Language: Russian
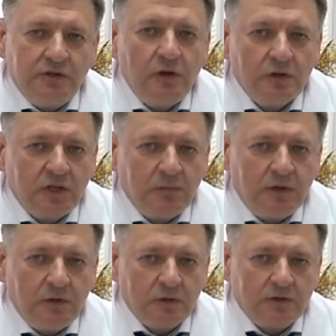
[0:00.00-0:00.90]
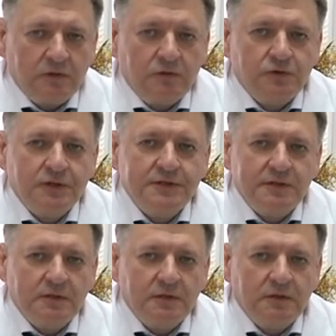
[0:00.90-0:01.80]
нелегкий период в
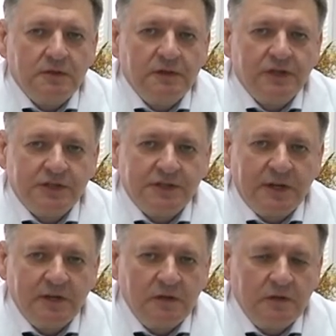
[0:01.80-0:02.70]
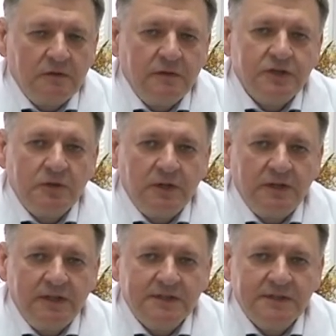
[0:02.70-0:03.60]
жизни нашей страны, нашей
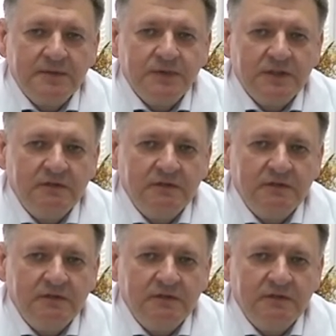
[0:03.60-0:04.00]
больницы,